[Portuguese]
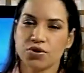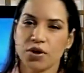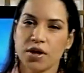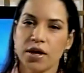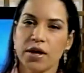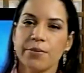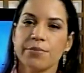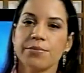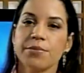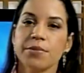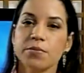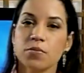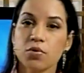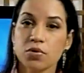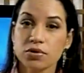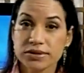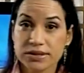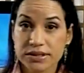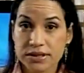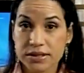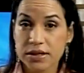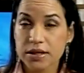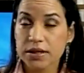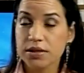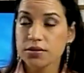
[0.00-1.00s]
me
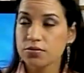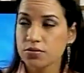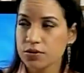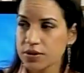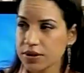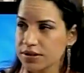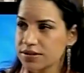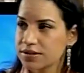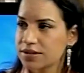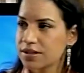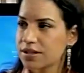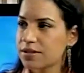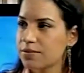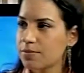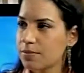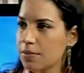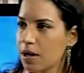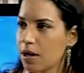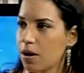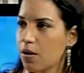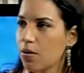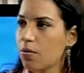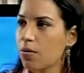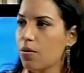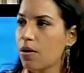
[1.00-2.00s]
mostrando que esse
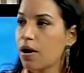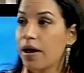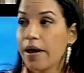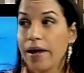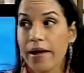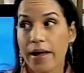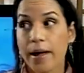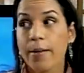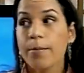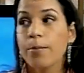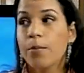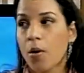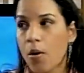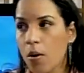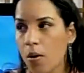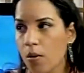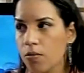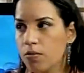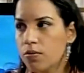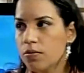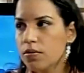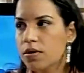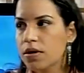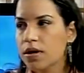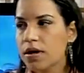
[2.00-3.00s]
animal é bom,
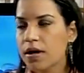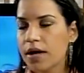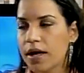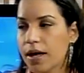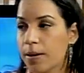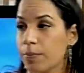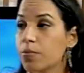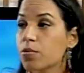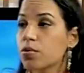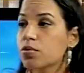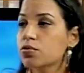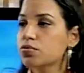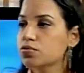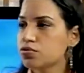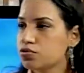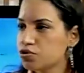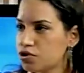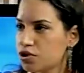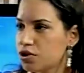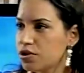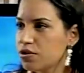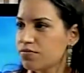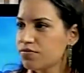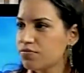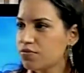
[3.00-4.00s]
é
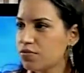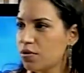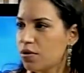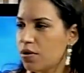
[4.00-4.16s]
produtivo,